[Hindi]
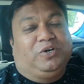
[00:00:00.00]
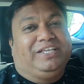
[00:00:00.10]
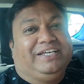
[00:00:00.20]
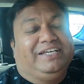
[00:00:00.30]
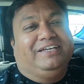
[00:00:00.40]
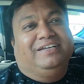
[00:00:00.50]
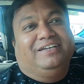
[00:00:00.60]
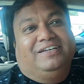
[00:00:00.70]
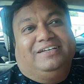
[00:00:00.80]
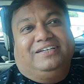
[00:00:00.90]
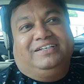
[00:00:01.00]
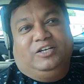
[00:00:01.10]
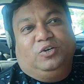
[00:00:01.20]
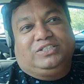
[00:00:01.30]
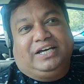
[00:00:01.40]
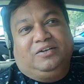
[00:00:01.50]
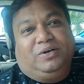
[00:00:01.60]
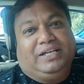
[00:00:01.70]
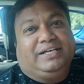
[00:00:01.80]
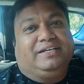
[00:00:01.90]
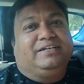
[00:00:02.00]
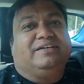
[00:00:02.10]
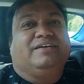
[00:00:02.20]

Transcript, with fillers: छोड़ देंगे ये लोग जाने वाले हैं